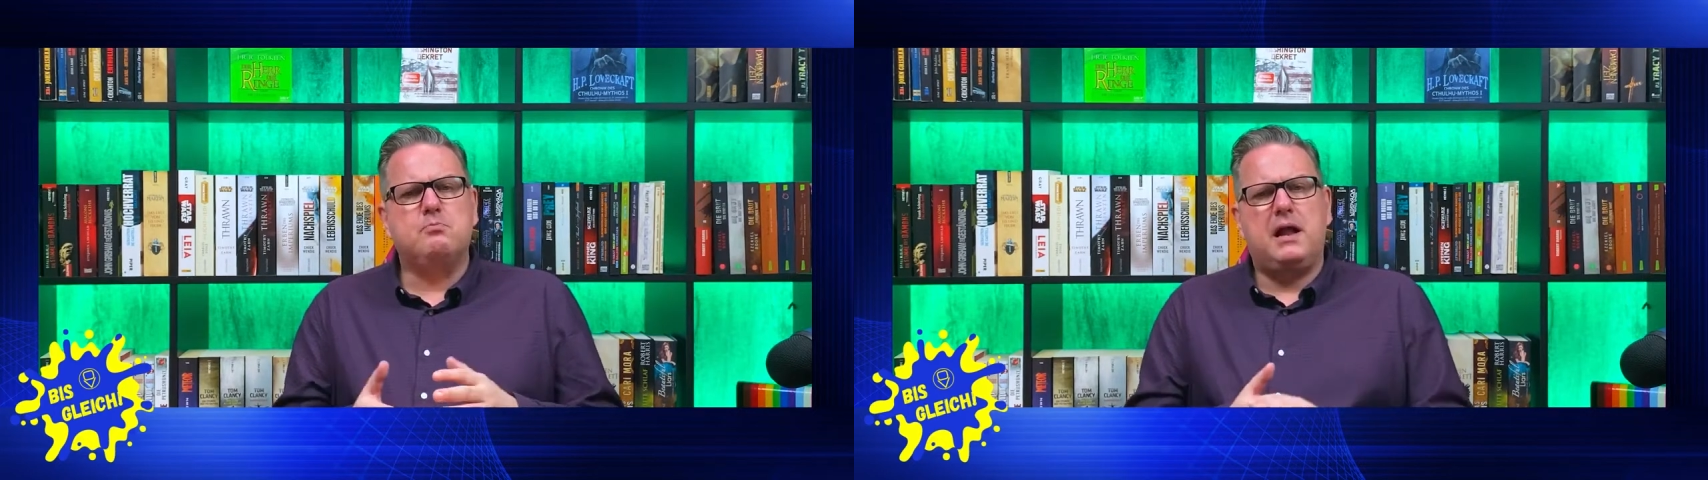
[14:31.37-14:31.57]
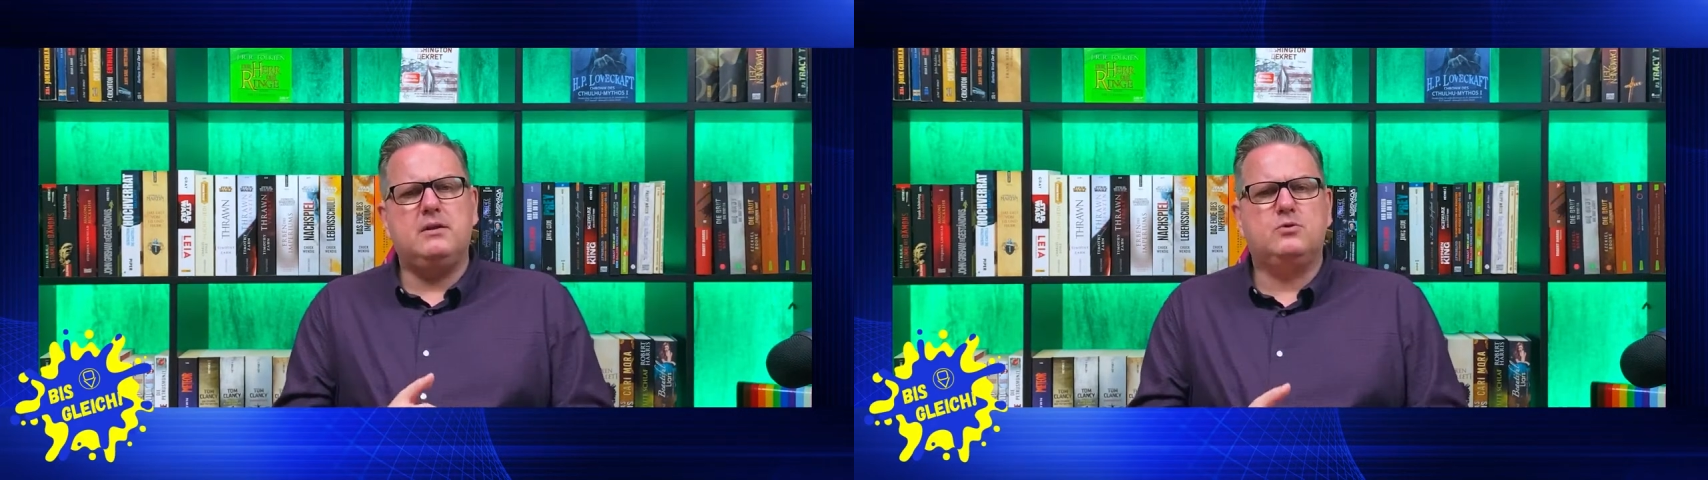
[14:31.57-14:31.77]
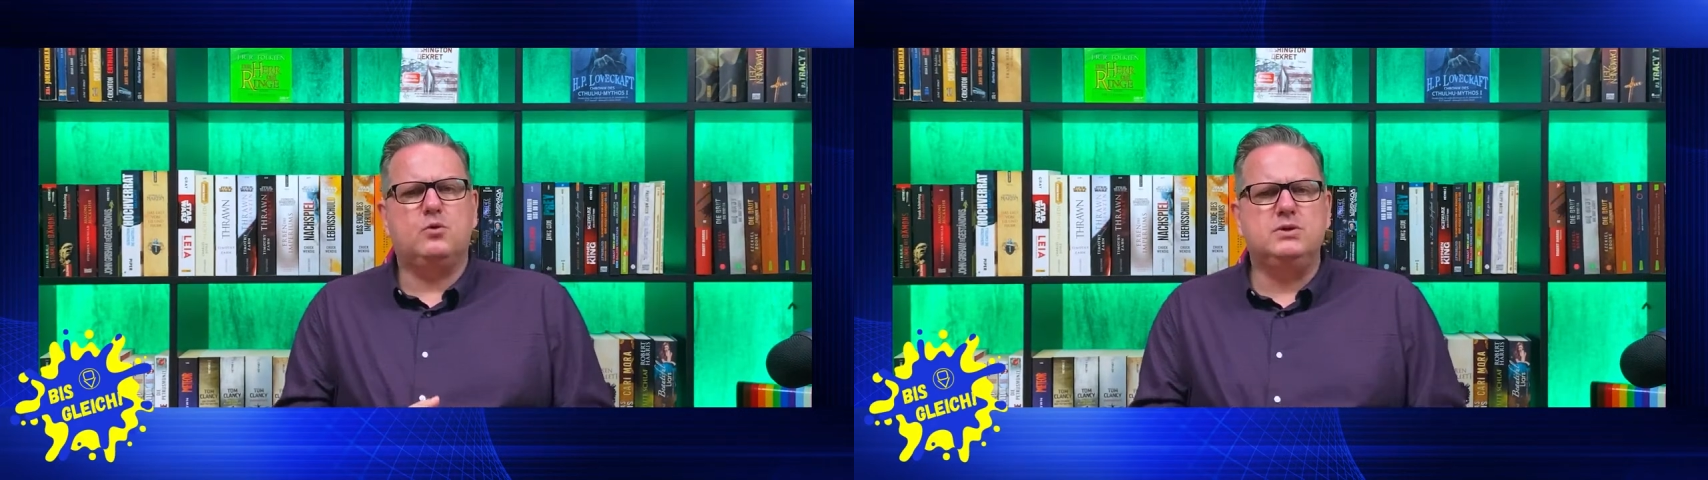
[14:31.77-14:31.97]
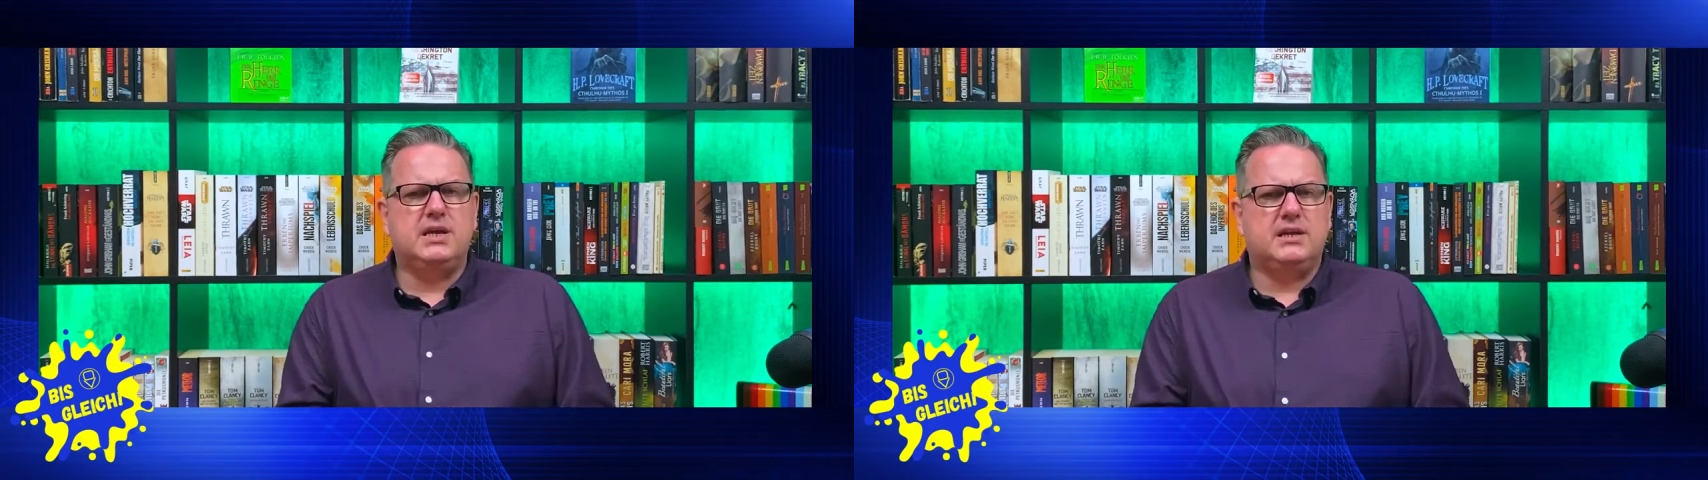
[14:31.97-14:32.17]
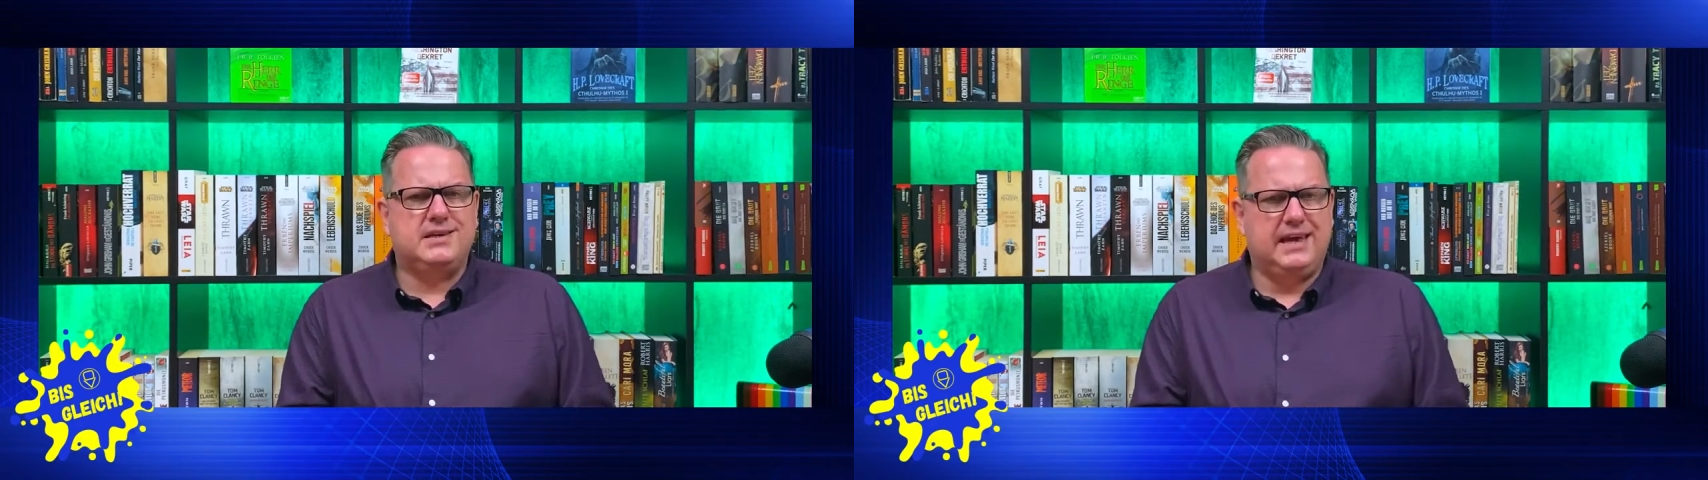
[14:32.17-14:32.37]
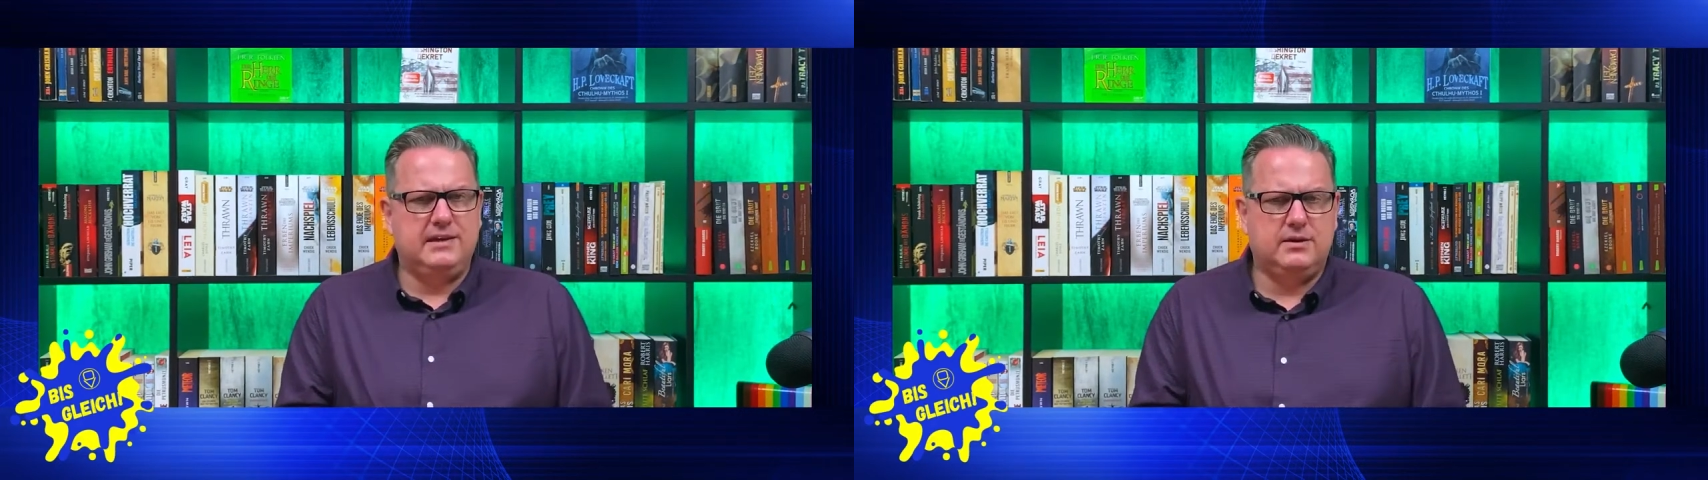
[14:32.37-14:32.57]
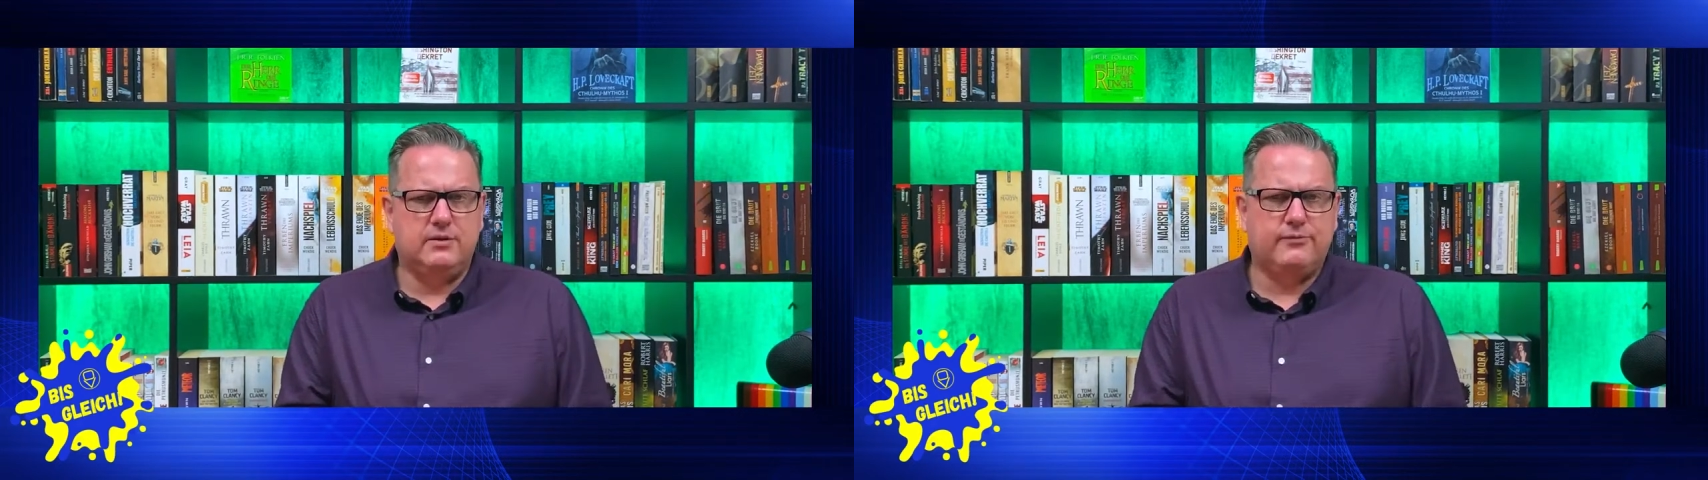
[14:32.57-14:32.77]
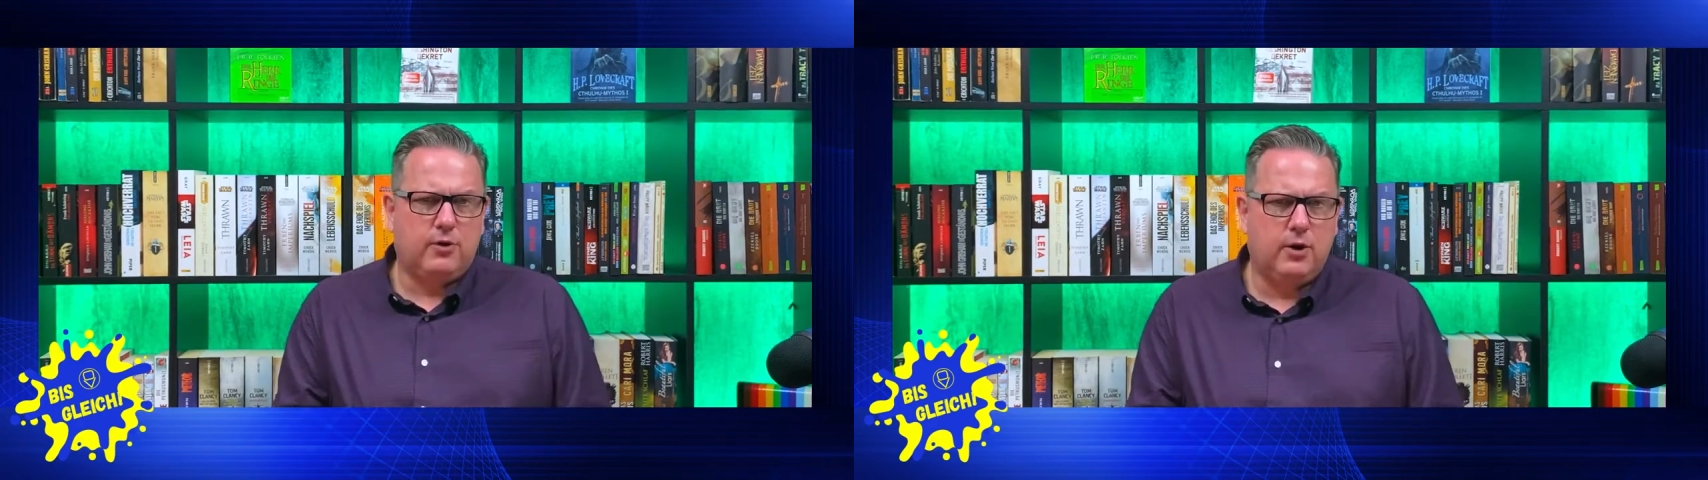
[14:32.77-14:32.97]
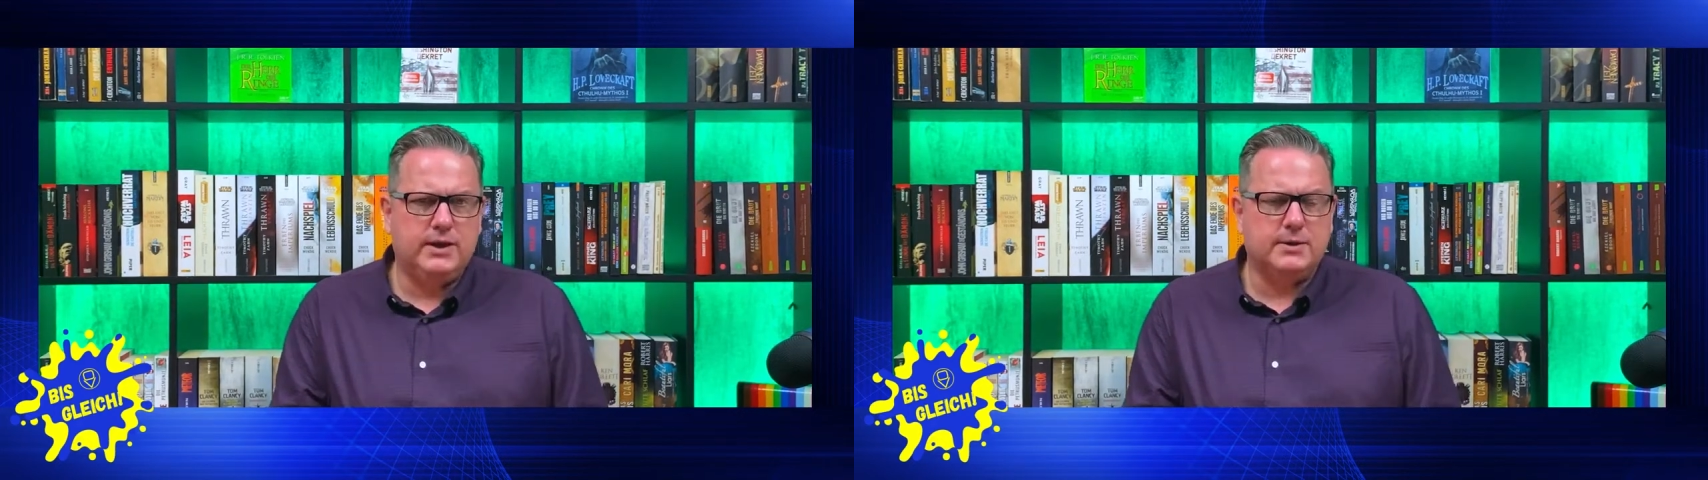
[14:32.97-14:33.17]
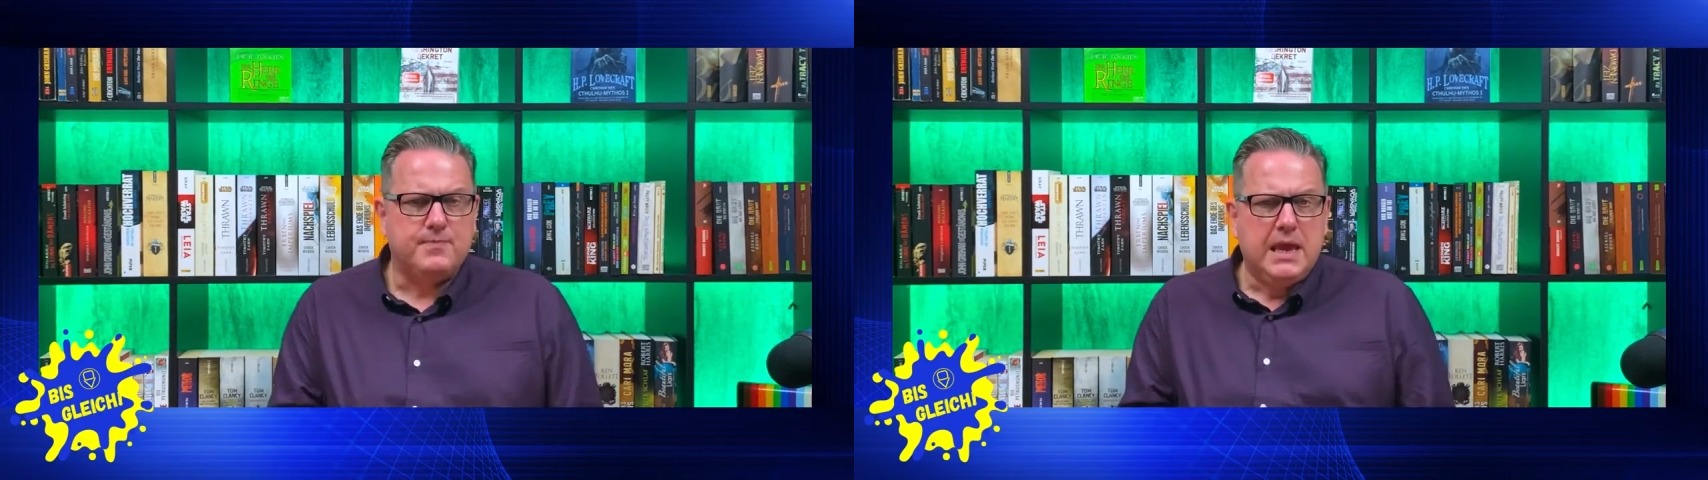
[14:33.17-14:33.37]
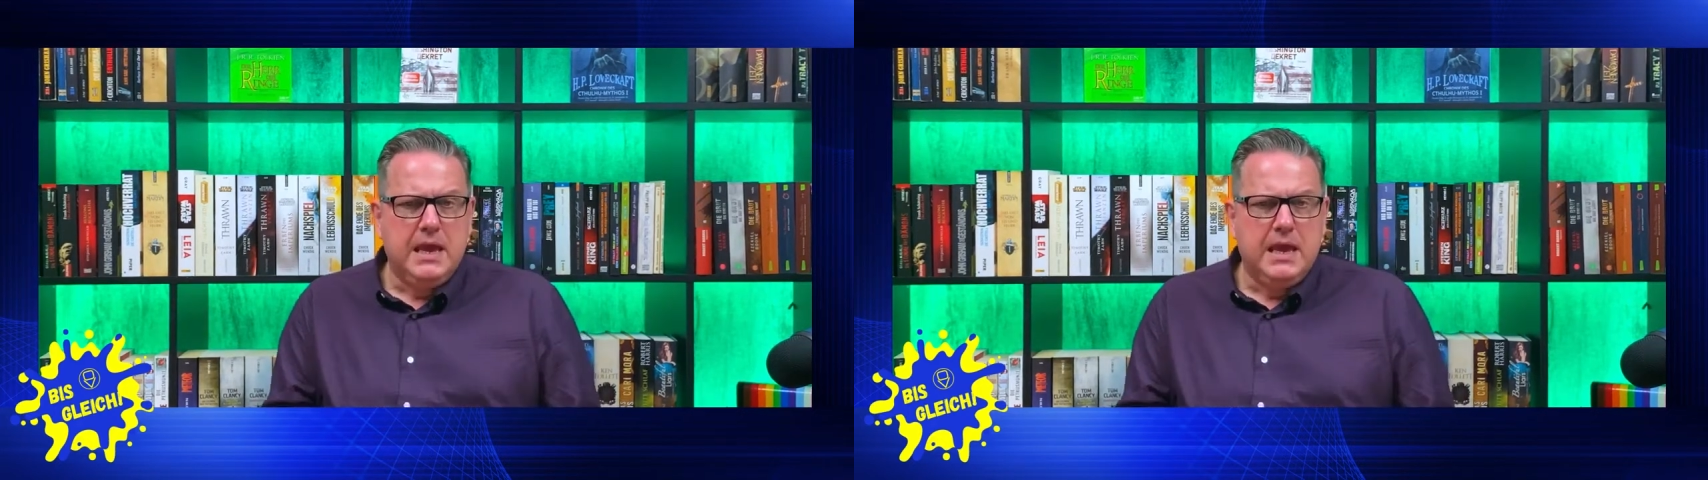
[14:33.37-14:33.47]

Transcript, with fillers: bald unzertrennliche Freunde.